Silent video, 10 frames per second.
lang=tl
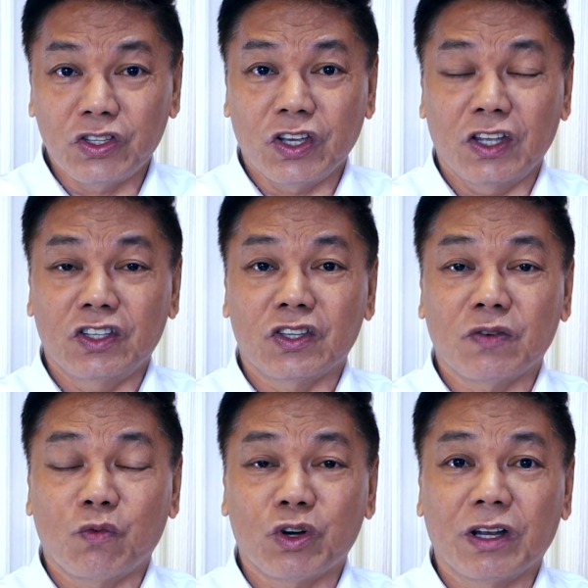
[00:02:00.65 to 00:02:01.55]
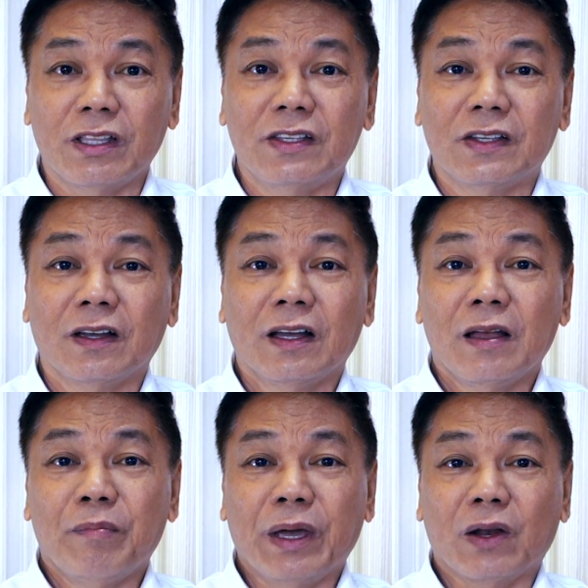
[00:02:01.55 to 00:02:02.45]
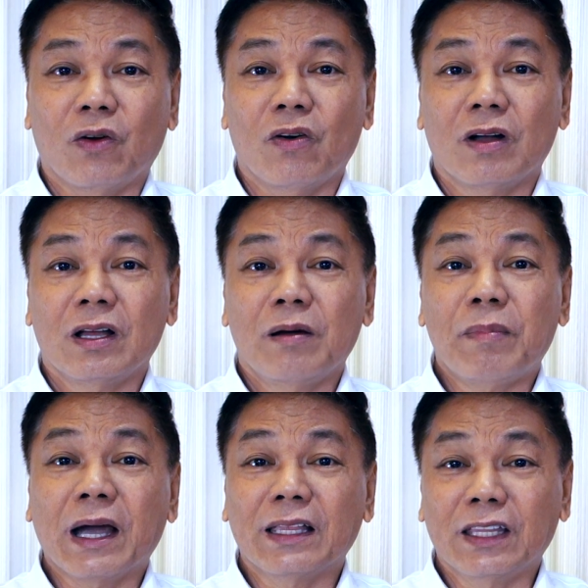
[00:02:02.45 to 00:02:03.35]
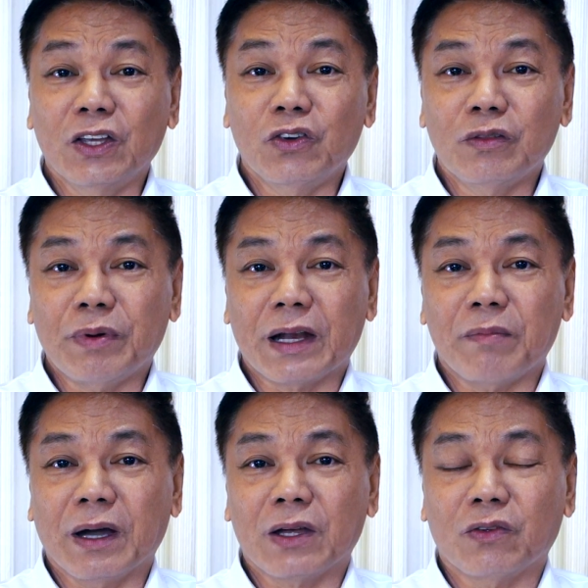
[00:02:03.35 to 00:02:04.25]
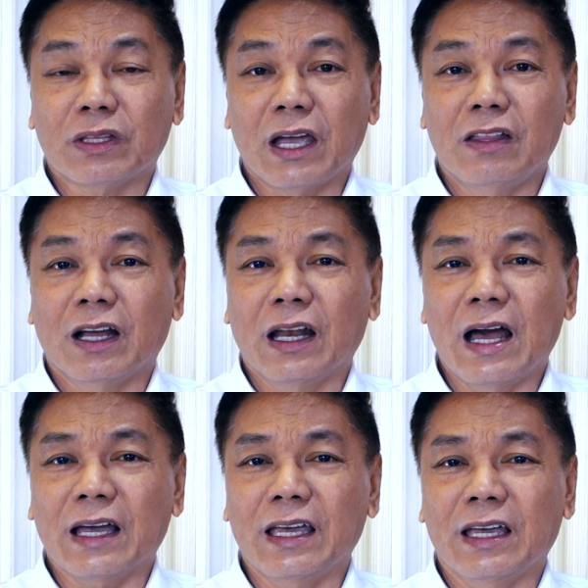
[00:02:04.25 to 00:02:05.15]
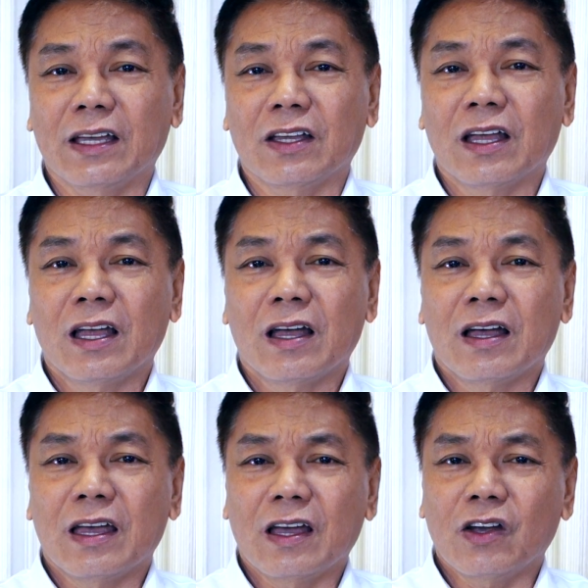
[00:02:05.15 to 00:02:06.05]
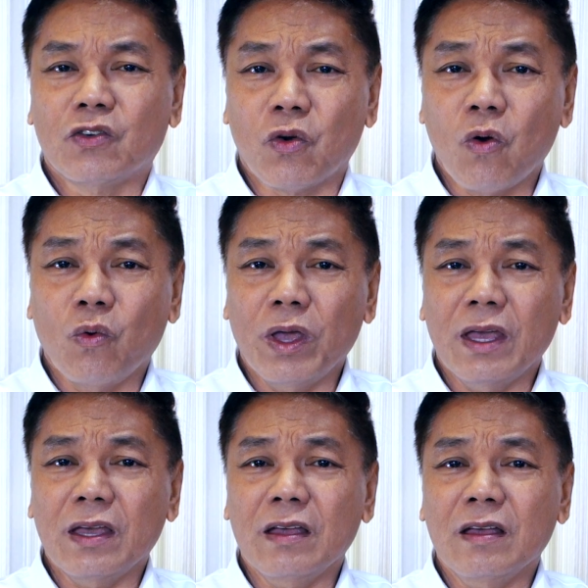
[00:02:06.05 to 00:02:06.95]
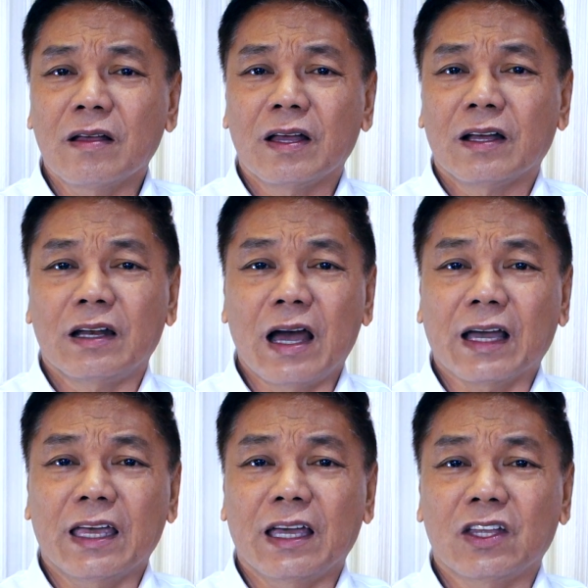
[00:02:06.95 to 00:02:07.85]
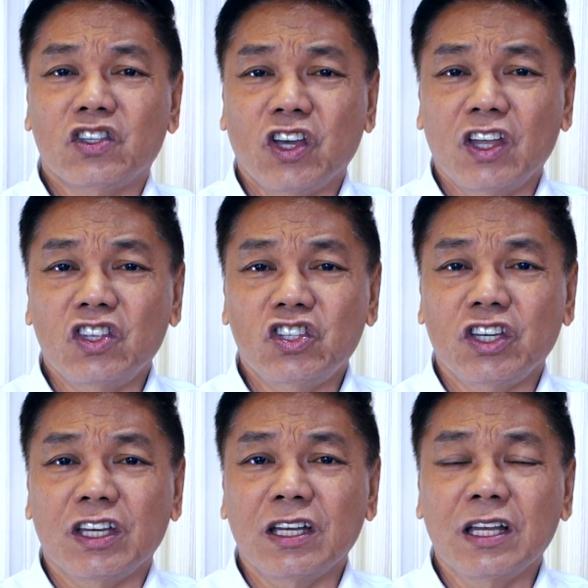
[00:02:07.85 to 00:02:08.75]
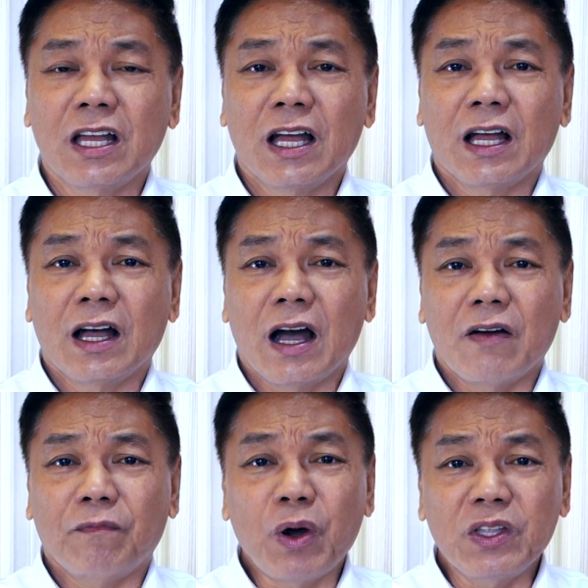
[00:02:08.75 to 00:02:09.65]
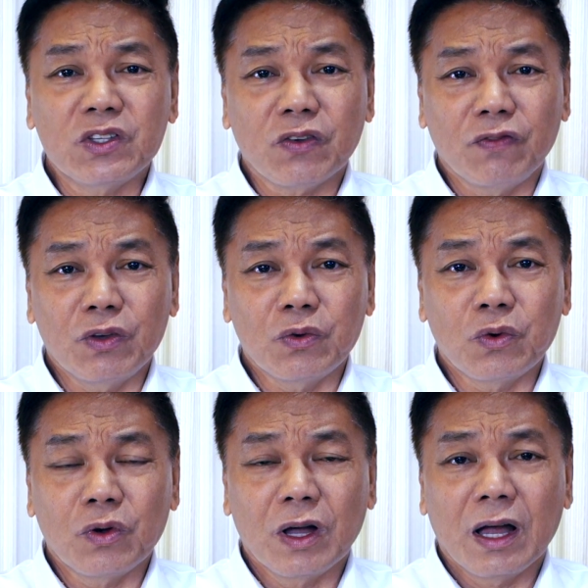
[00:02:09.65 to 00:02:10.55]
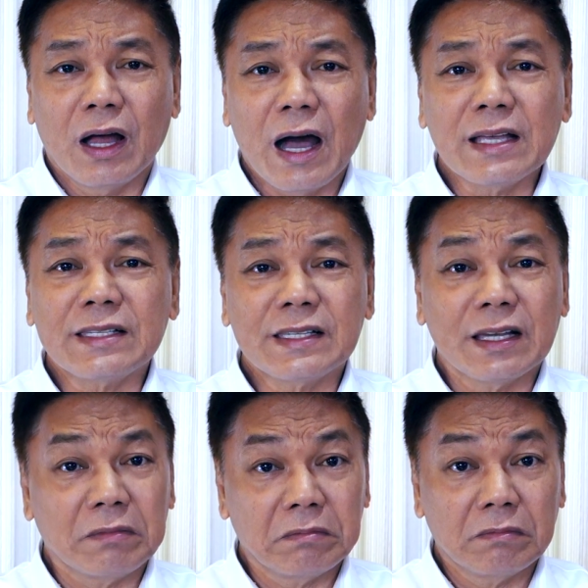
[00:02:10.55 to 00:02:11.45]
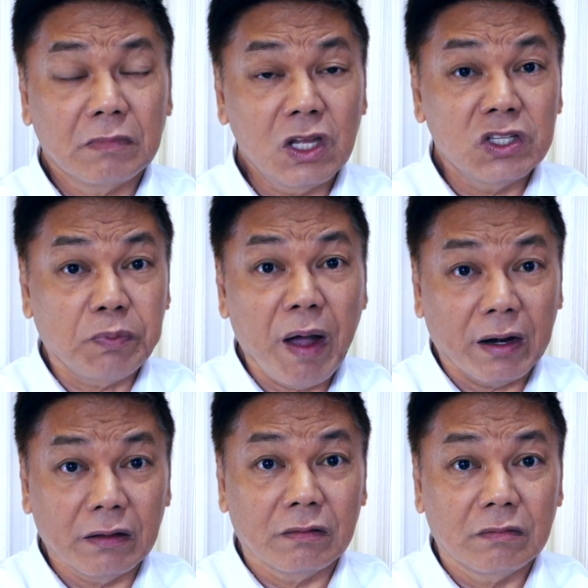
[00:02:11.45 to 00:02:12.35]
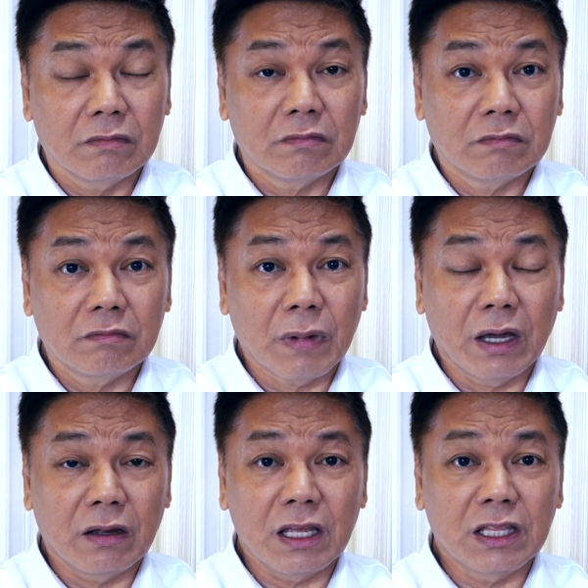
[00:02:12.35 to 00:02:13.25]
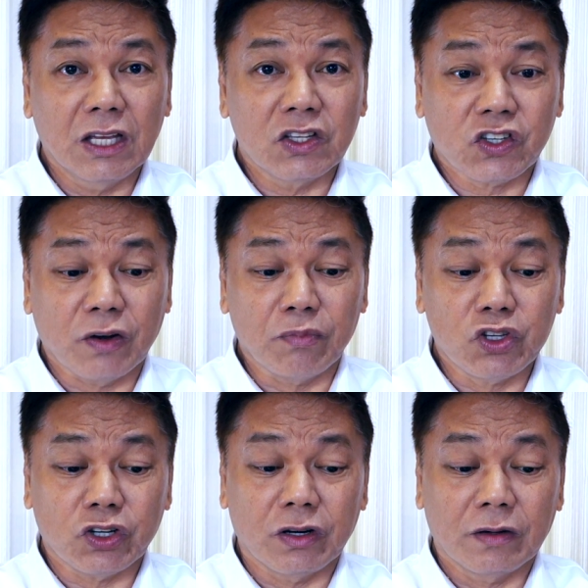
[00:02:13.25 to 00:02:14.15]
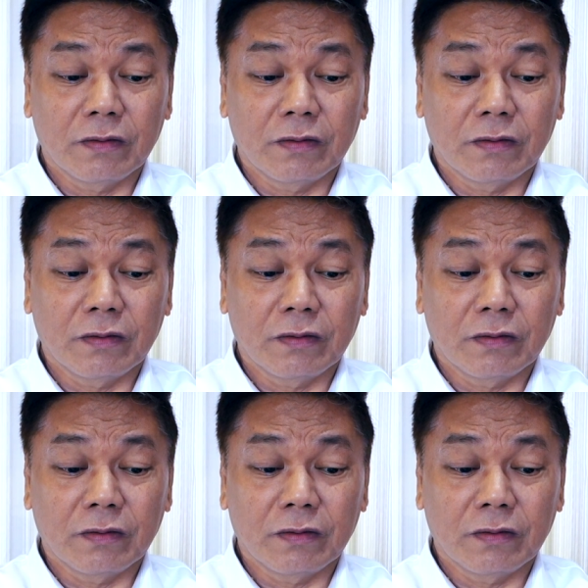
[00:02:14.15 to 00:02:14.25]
changes of words, pero maganda yon para magkaroon tayo ng laging growing, laging changing points of view as inspired by reading scripture.